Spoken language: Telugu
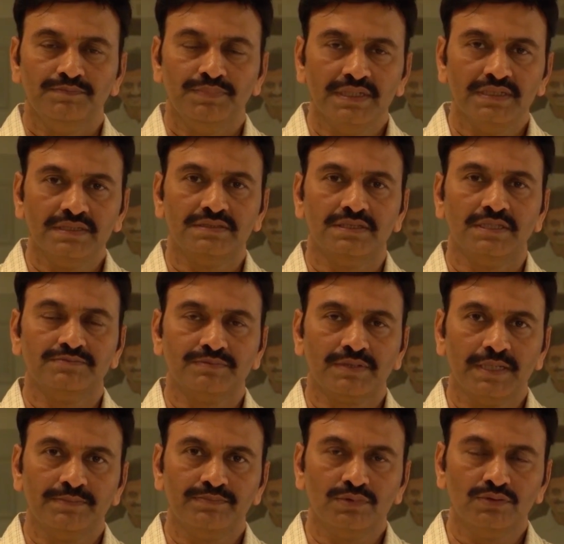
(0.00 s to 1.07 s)
ప్లీజ్
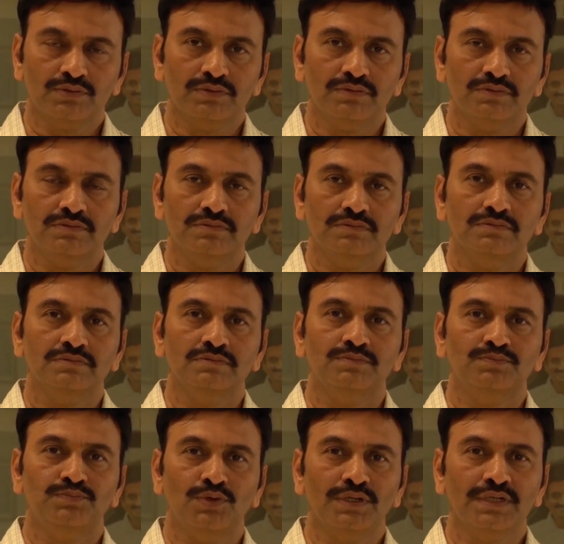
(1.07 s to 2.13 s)
సబ్స్క్రైబ్ టు
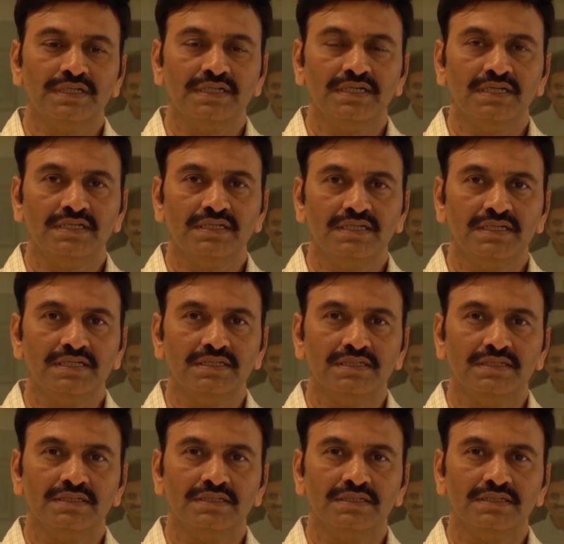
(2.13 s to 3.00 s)
పొలిటికల్ ట్రీ